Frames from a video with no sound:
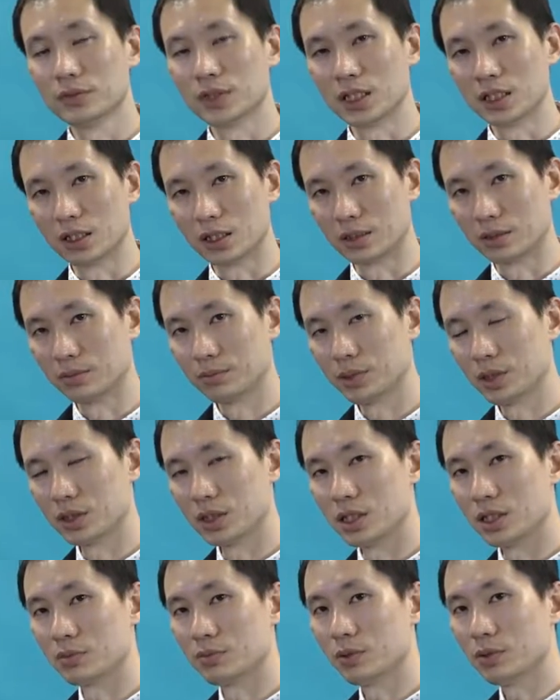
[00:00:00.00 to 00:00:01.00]
อ่าพอ
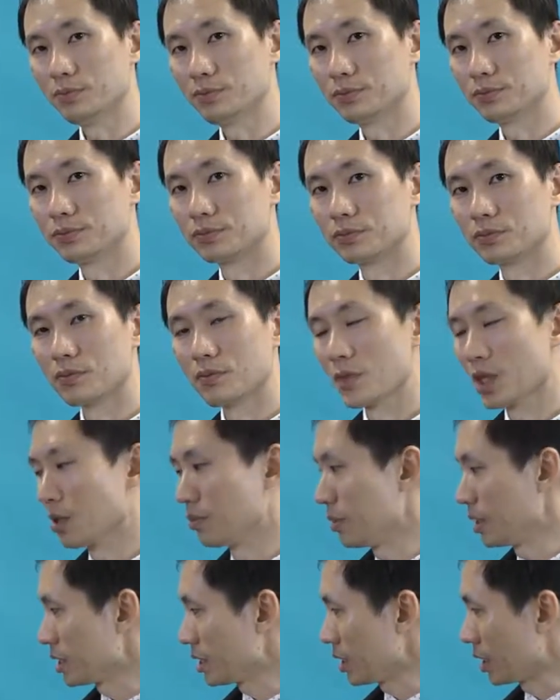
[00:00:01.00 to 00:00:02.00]
ยิงปุ๊บ
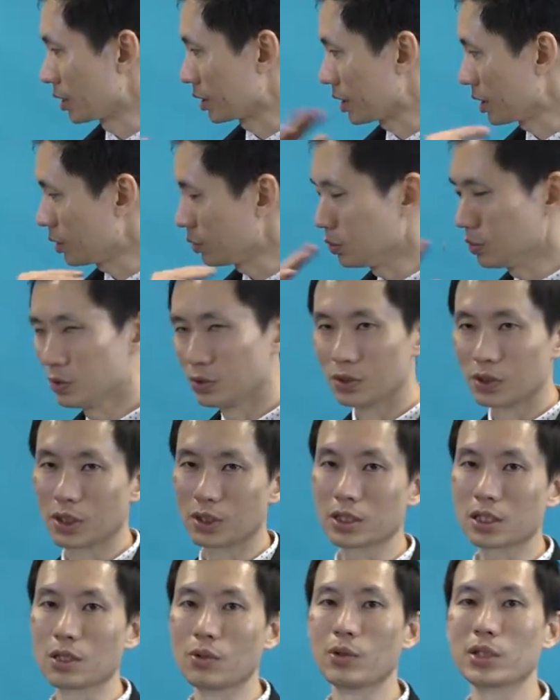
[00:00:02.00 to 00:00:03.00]
มีเสียงทั้งคู่
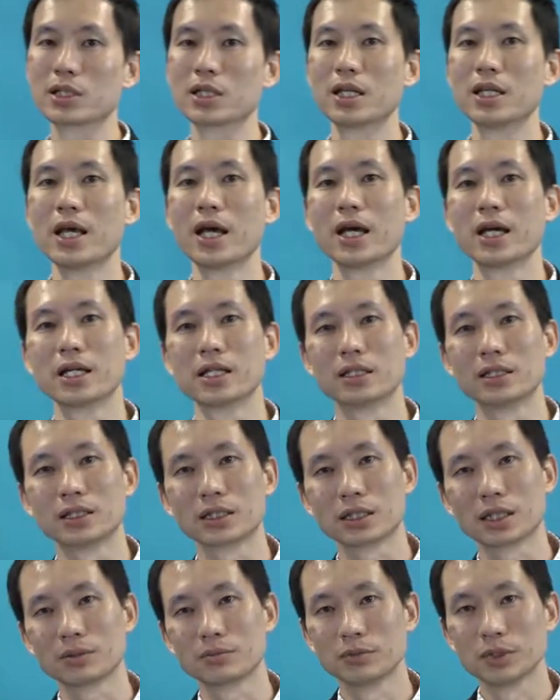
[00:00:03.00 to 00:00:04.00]
ก็แสดงว่าใช้ได้
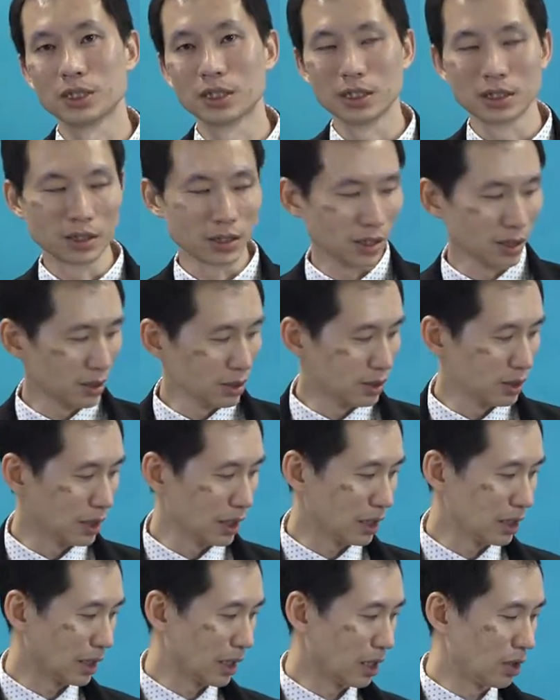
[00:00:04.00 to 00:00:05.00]
นะครับ นี่คือ
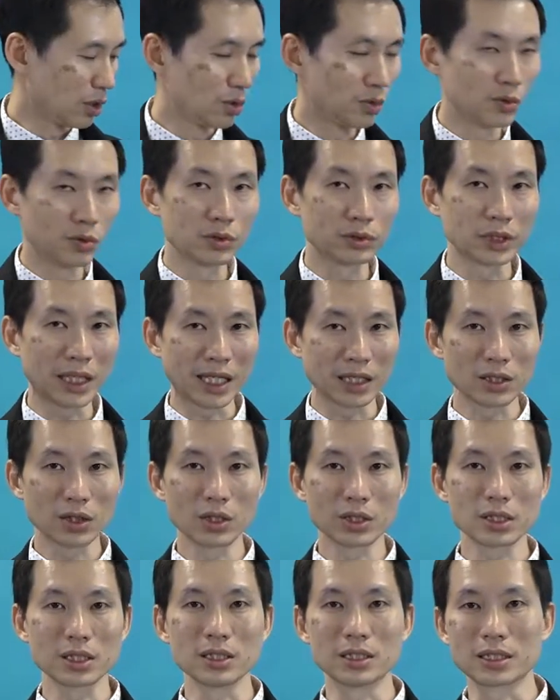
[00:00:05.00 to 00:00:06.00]
การเราตั้งช่
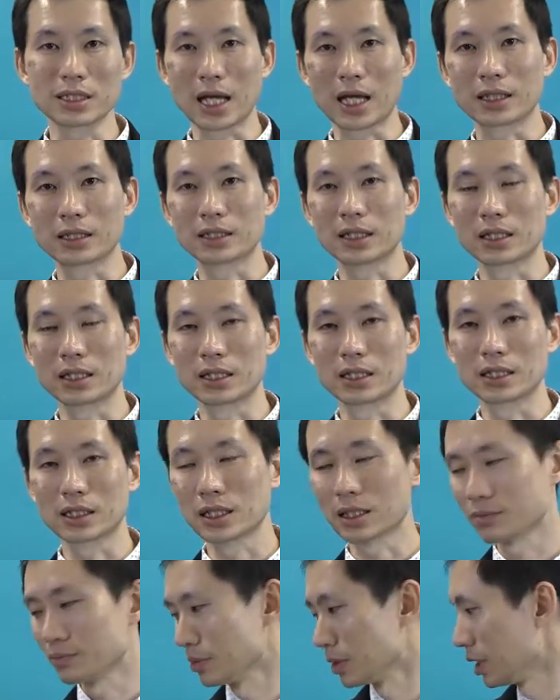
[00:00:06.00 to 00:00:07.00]
องสื่อสารกันนะ
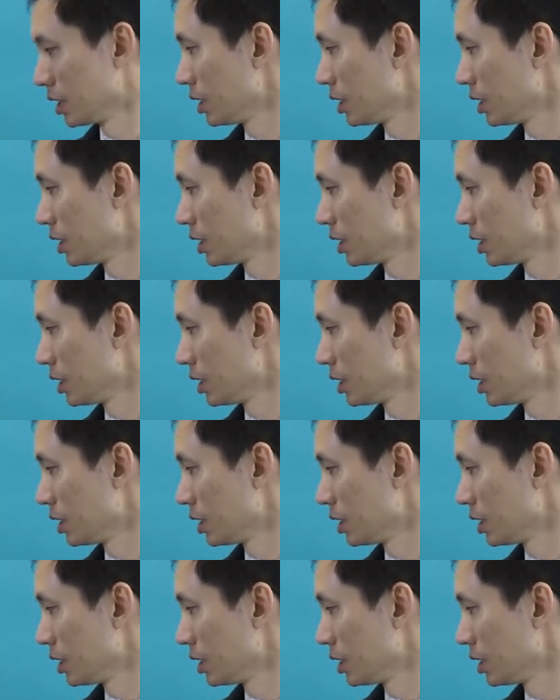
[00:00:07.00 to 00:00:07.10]
ครับ